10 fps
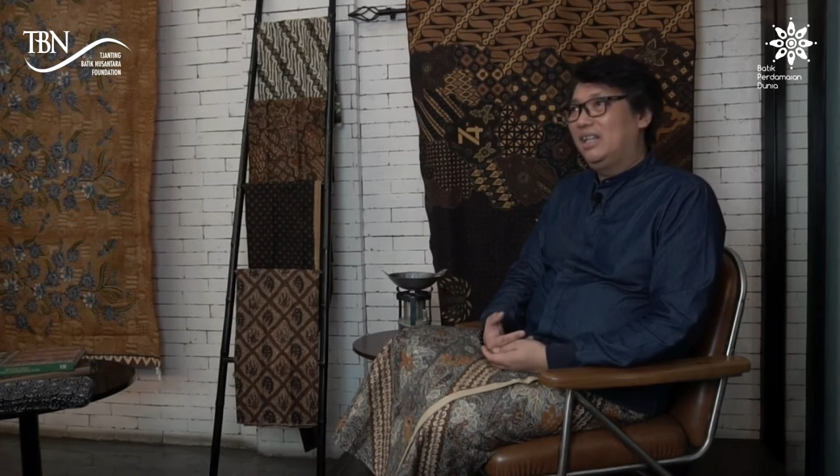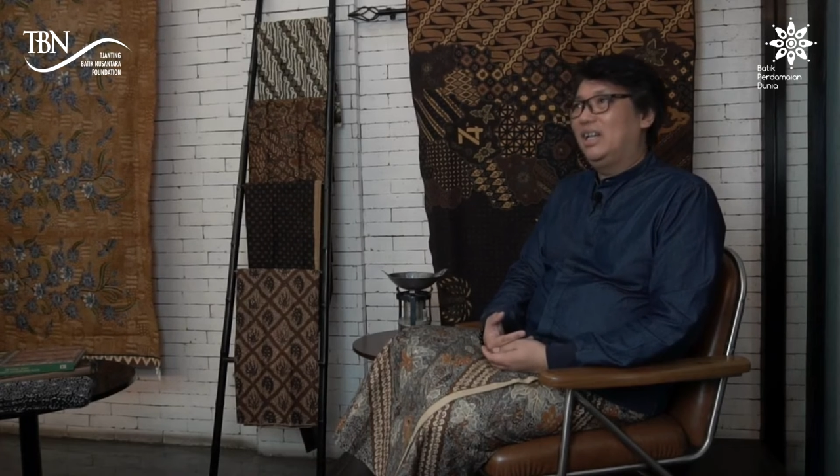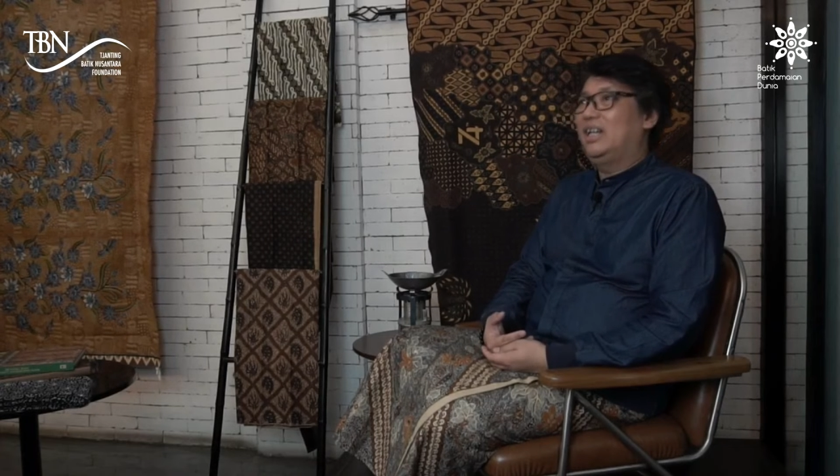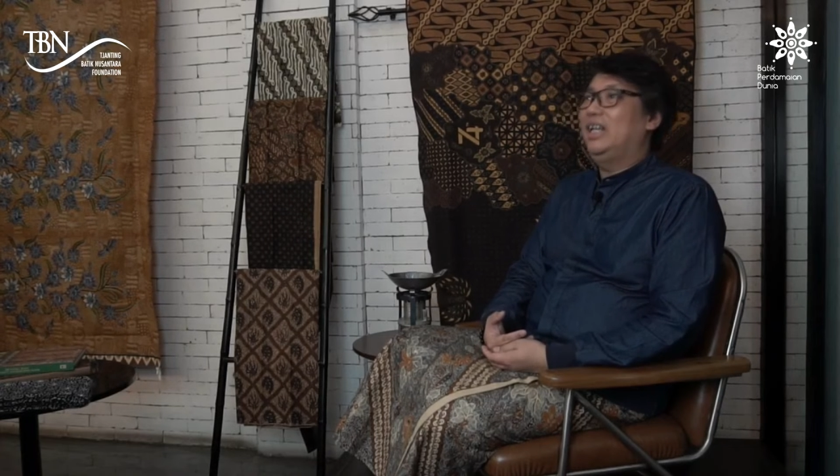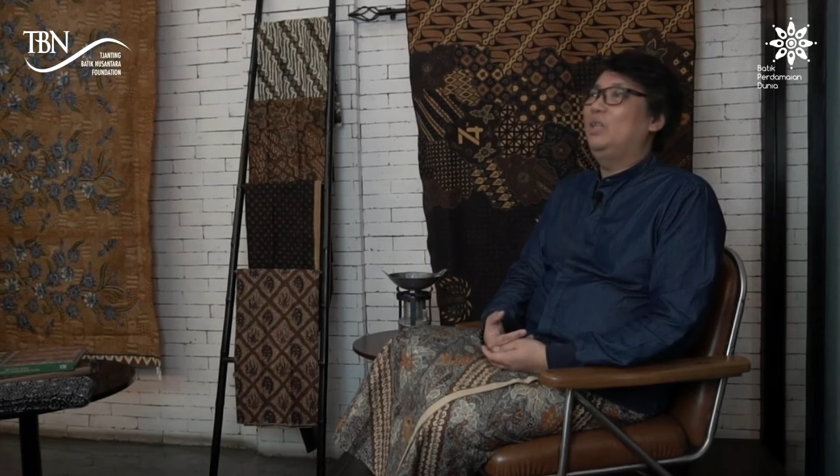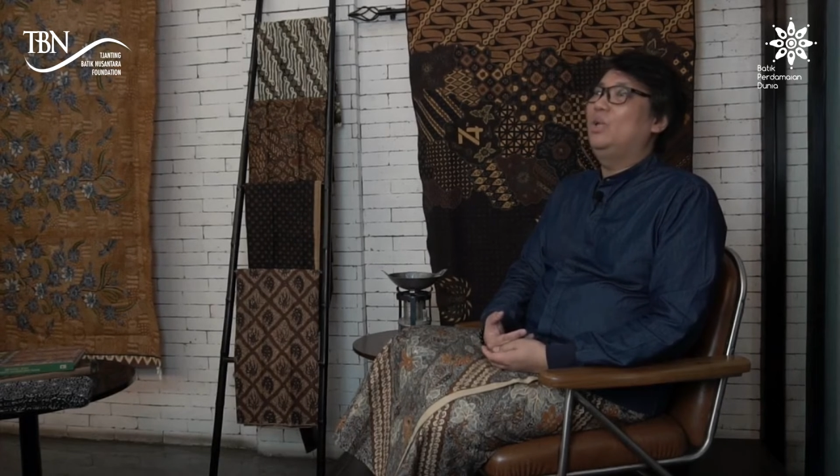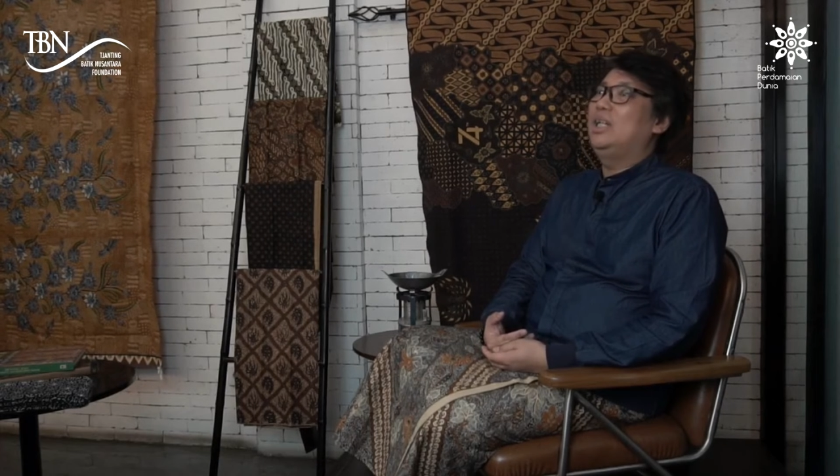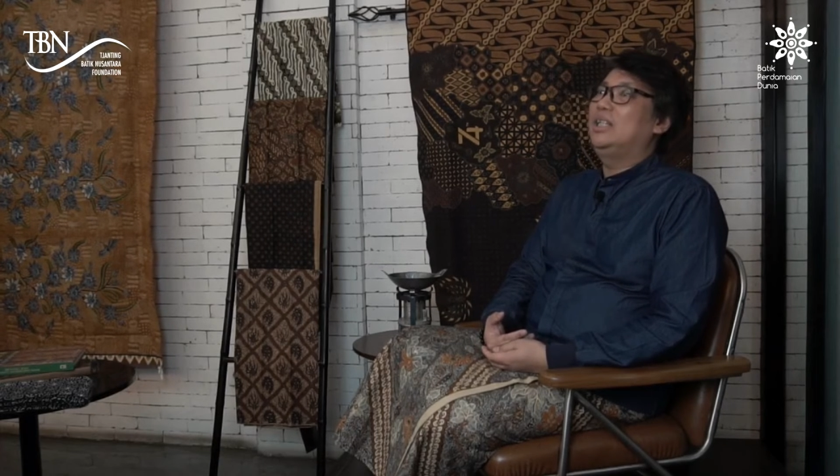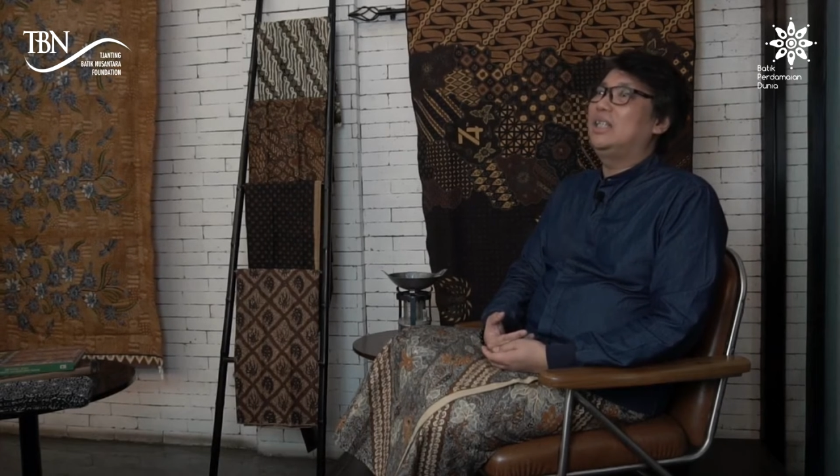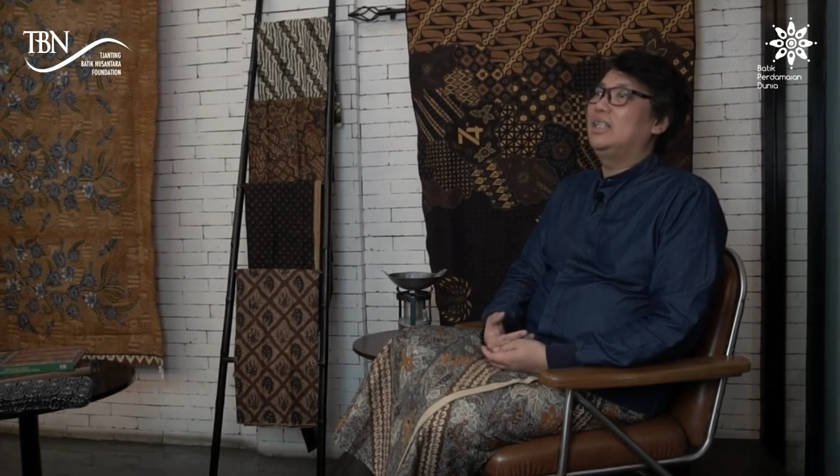karena itu
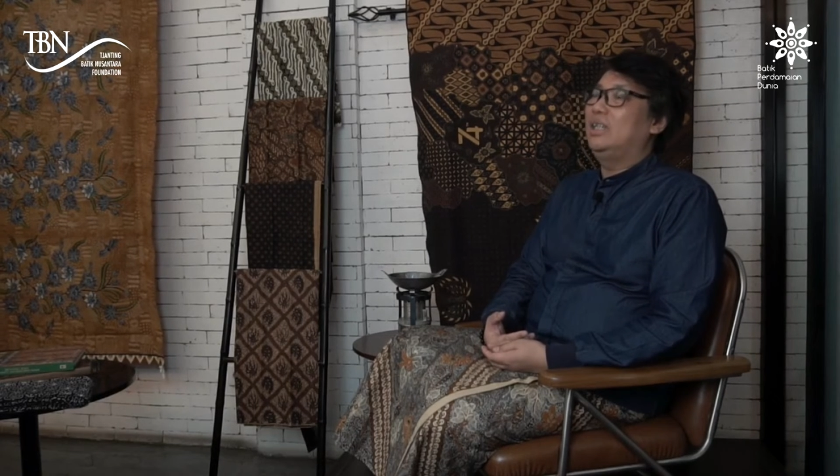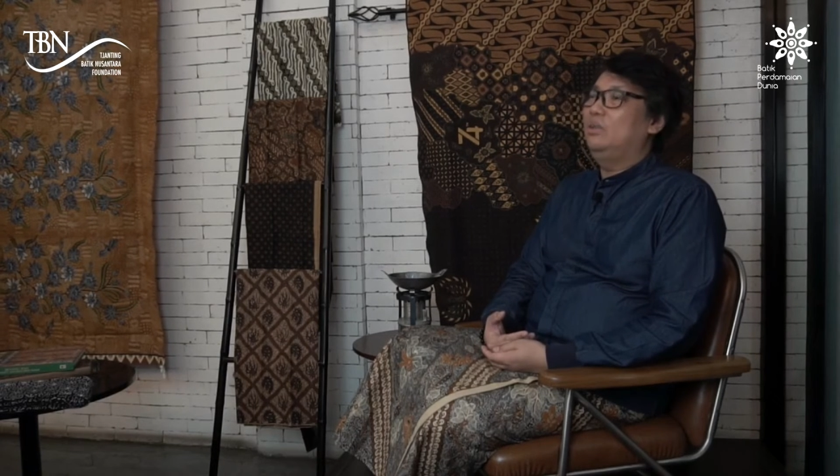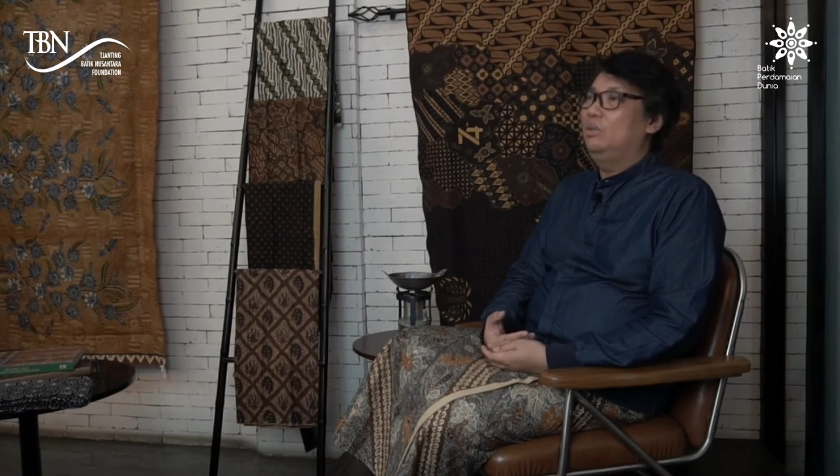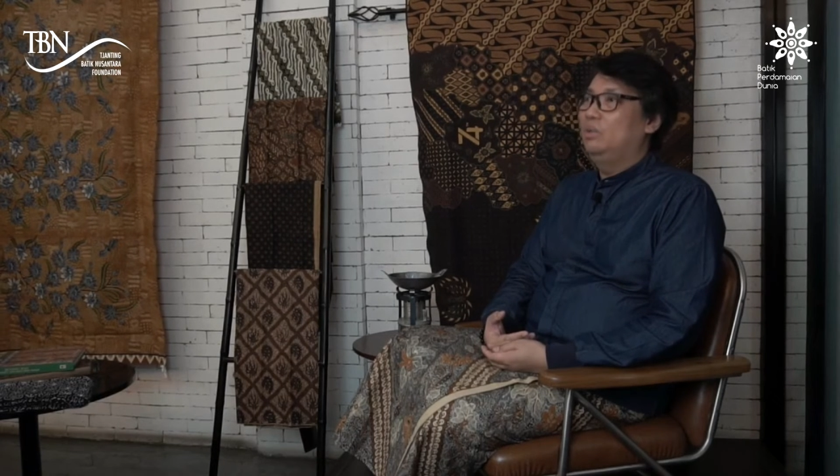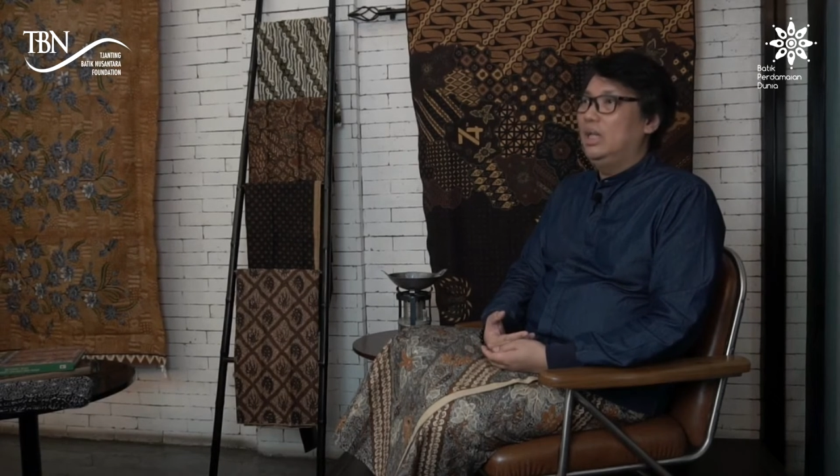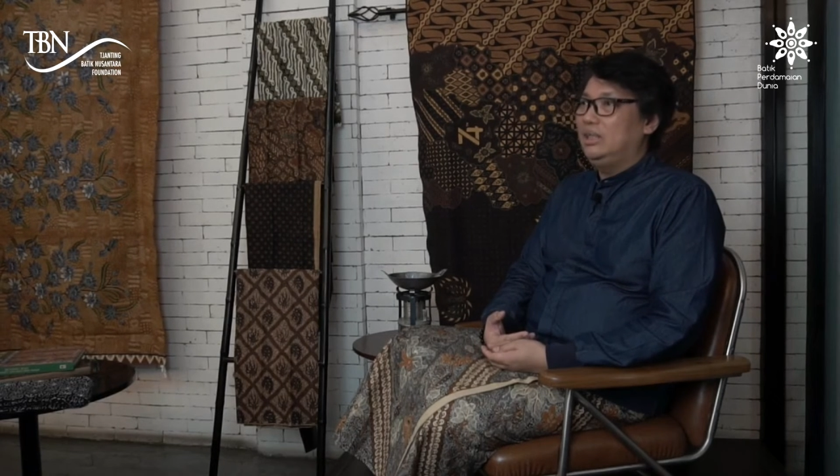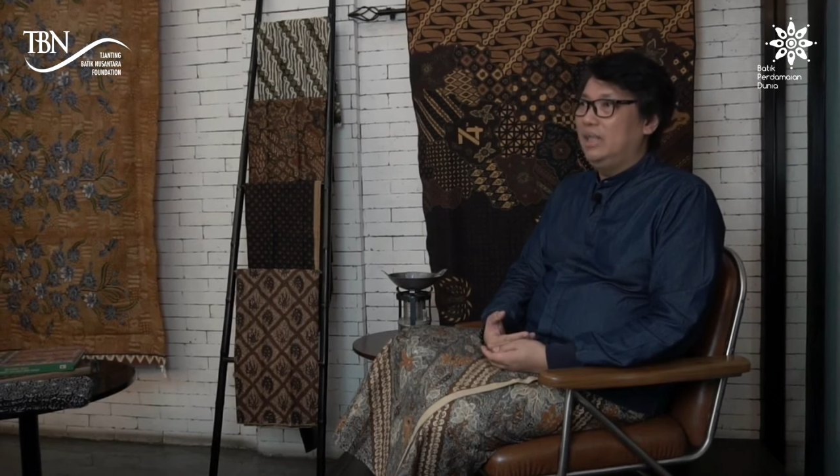adalah salah satu tugas